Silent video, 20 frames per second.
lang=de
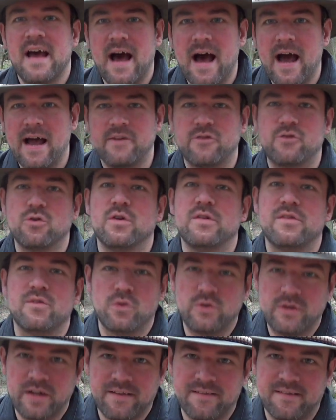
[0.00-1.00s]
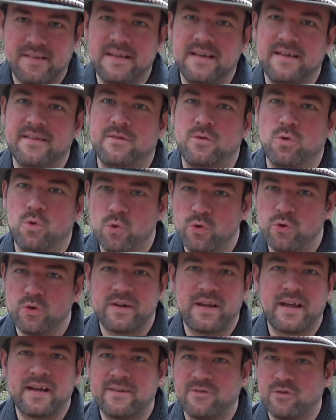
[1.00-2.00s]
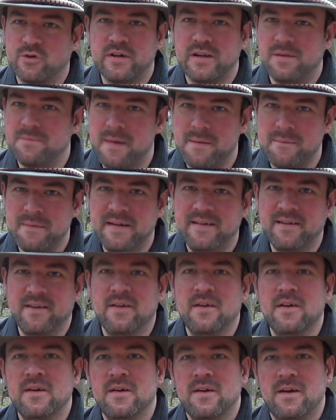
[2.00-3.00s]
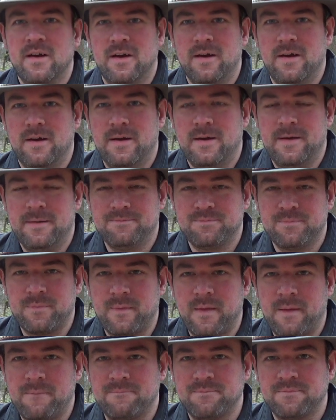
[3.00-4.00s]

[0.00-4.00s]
ein Schuss und das Tier ist tot und kriegt schon nicht mehr mit, ähm,